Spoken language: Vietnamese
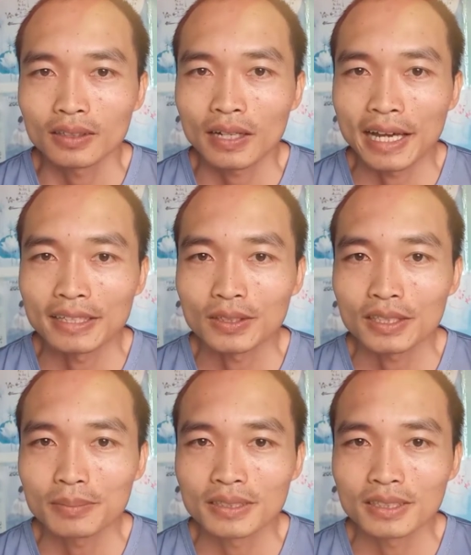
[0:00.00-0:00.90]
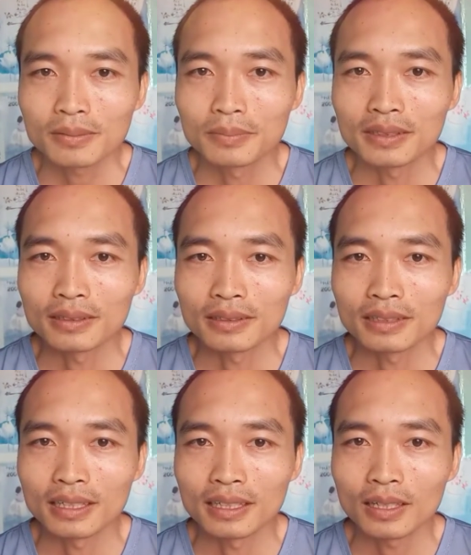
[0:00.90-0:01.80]
có lẽ do kiếp trước
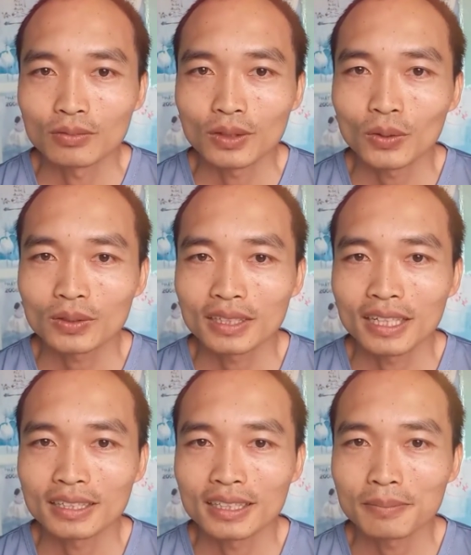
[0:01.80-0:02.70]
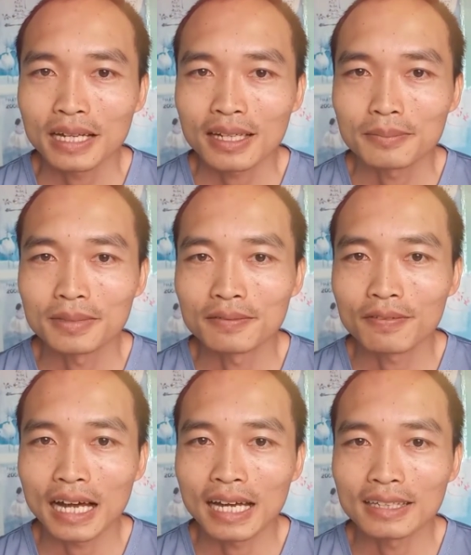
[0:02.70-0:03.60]
mình không tốt cho nên kiếp này
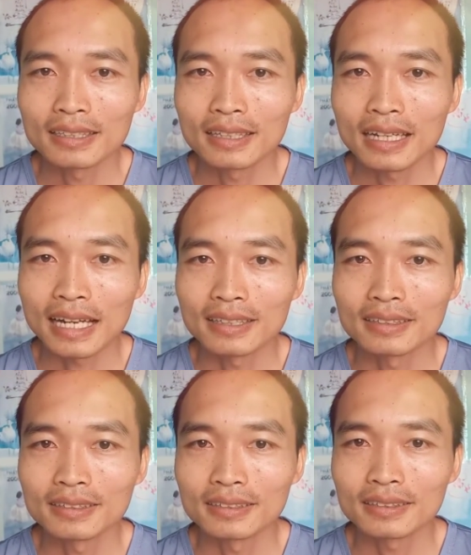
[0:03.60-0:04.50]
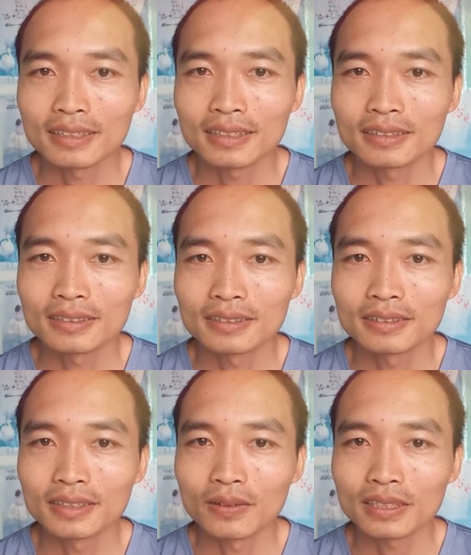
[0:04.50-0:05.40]
mình phải
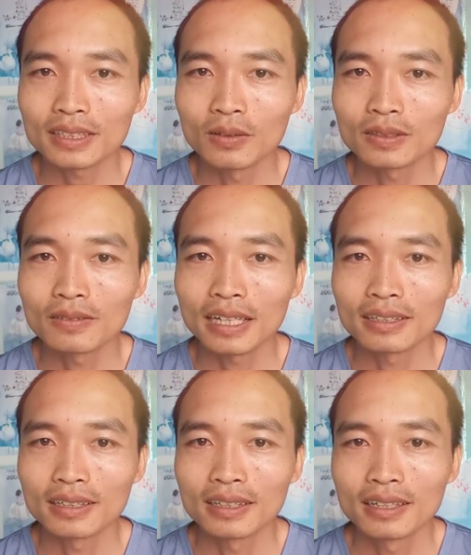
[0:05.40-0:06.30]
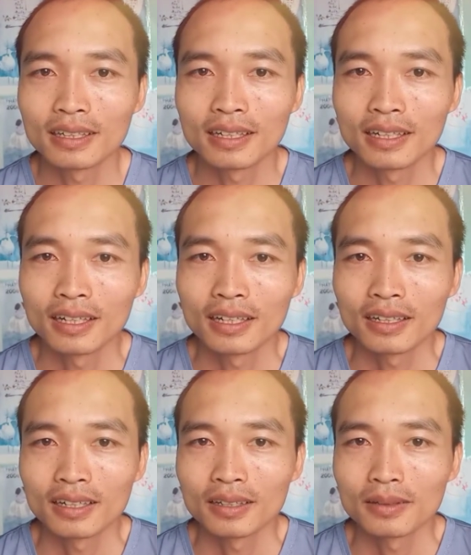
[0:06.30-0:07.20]
lãnh nhiều cái xấu như vậy.
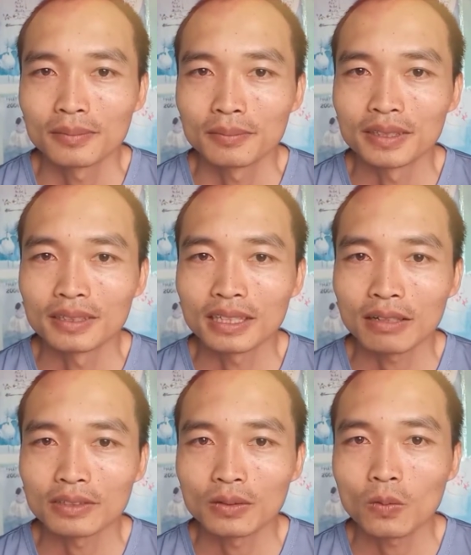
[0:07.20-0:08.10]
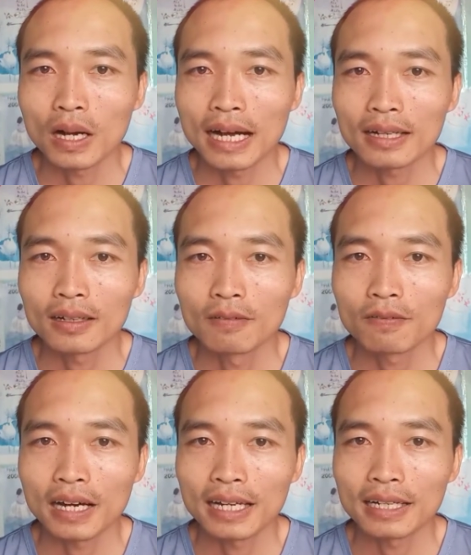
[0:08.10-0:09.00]
Mình được học nhân quả
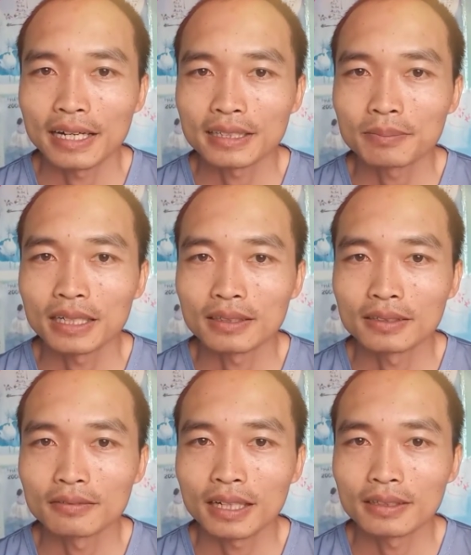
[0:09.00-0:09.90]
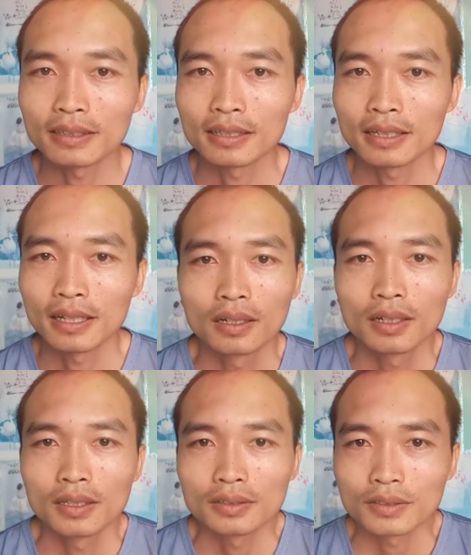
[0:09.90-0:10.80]
không phải là để chấp nhận như vậy.
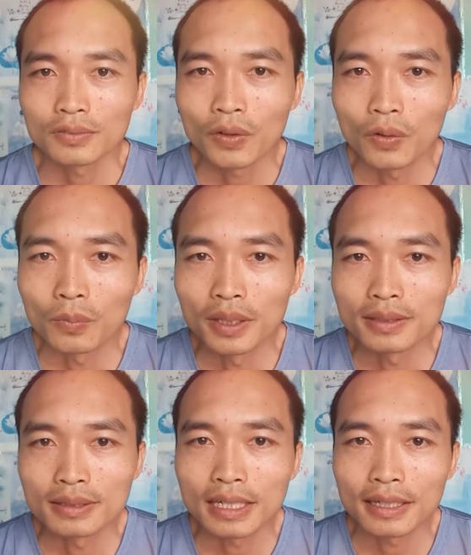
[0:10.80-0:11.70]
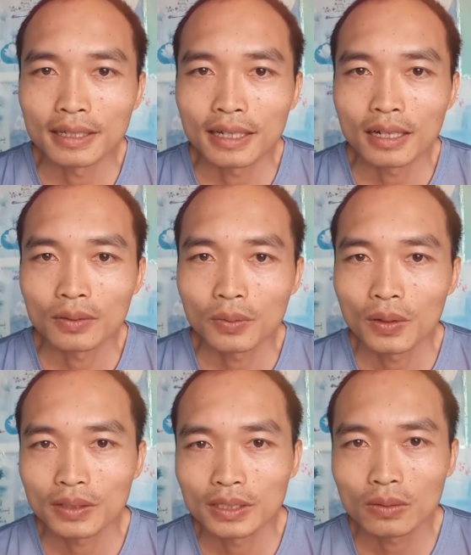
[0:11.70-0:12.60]
Sư phụ mình dạy
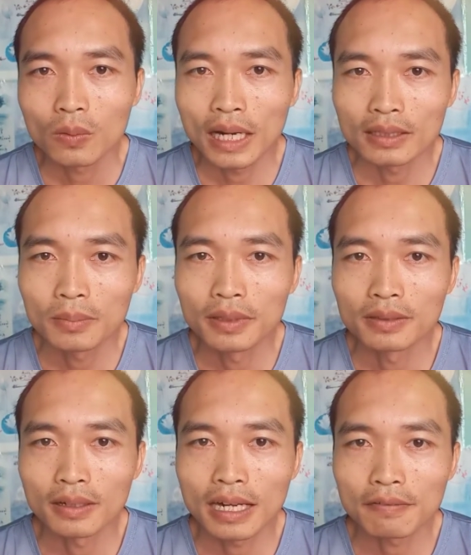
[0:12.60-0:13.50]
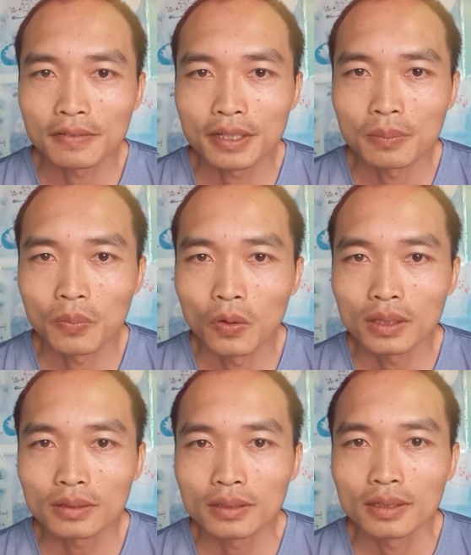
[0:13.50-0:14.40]
quy luật nhân quả cho mình là vì
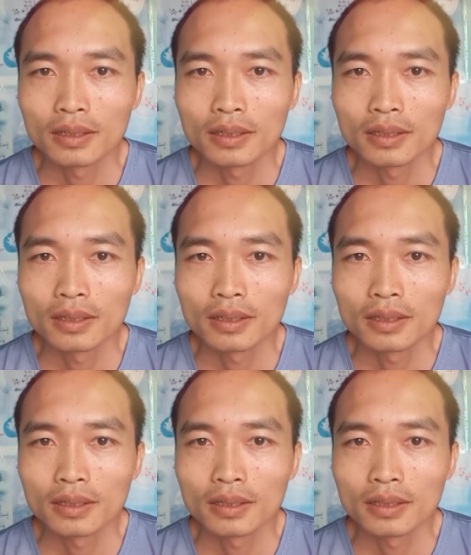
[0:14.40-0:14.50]
muốn